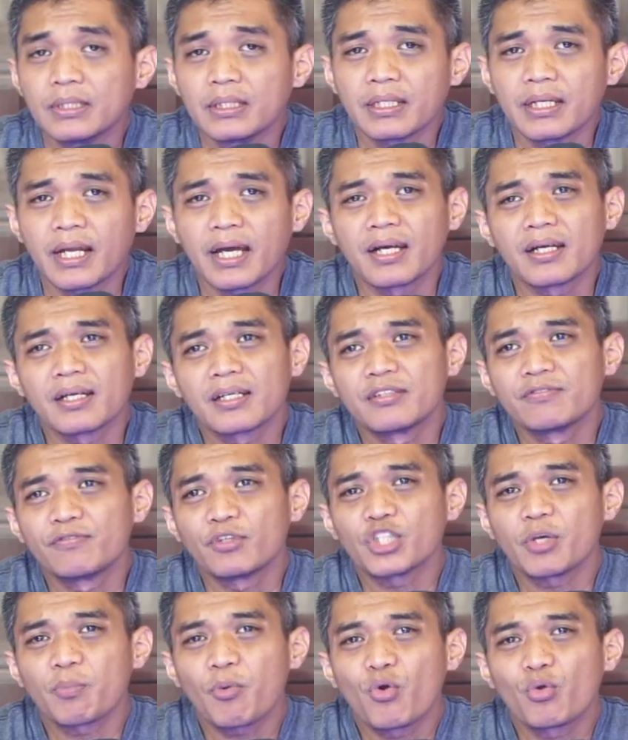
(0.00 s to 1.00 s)
Nah,
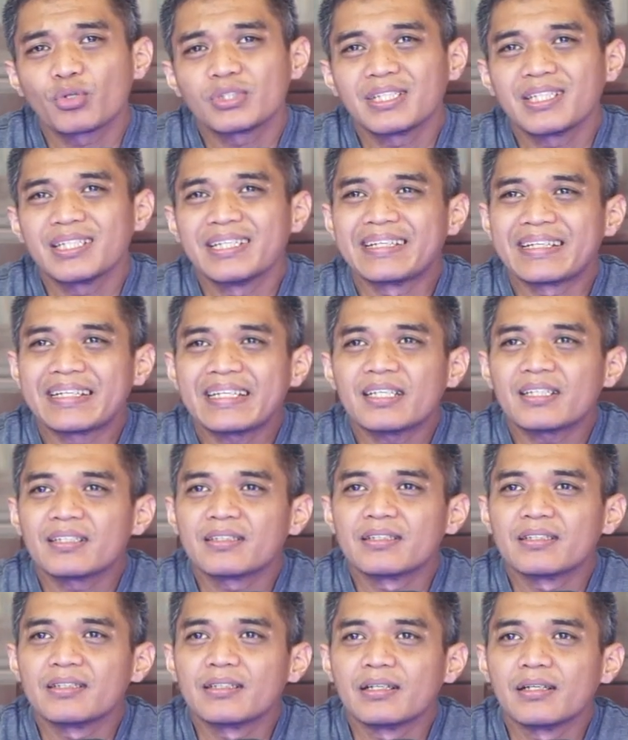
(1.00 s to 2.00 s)
foto produk sendiri
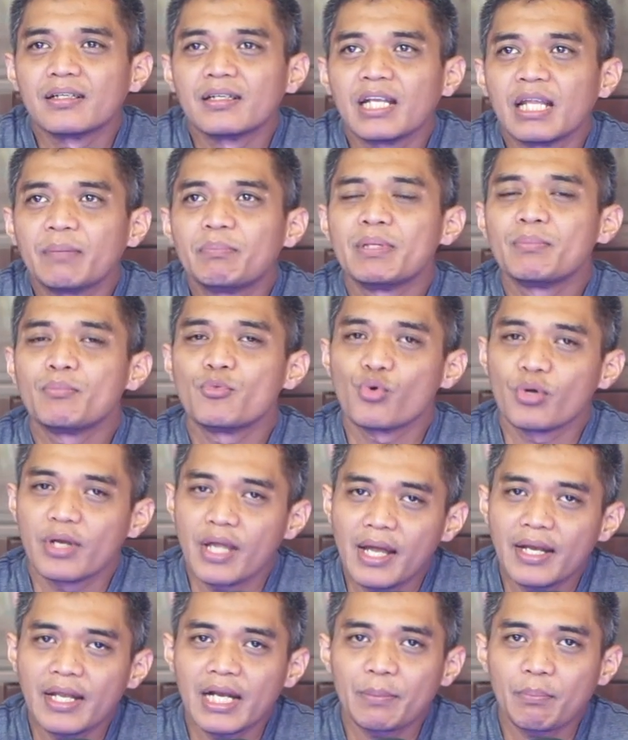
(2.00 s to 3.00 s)
lebih
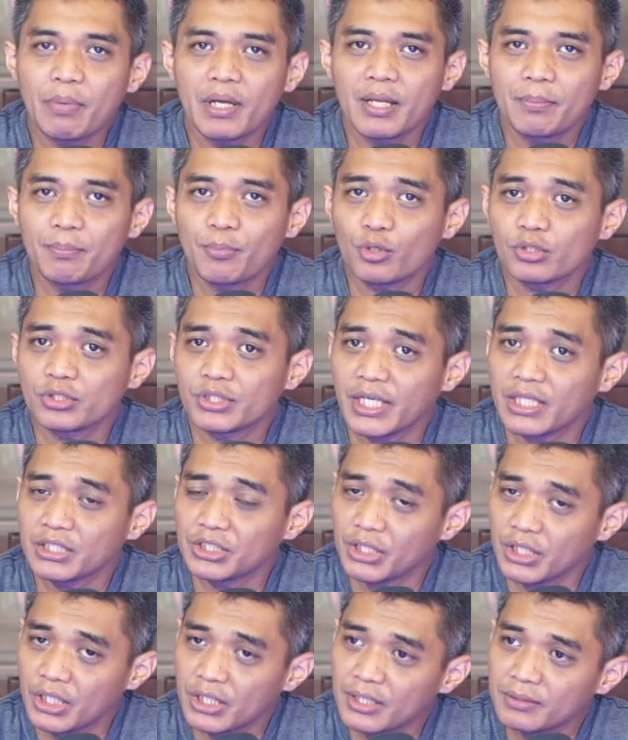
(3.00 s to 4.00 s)
mudah daripada
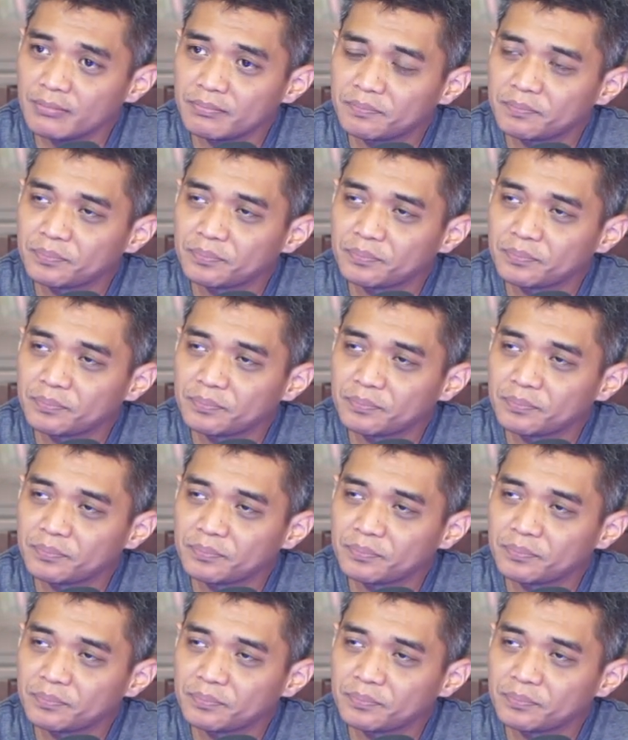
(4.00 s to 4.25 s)
portraiture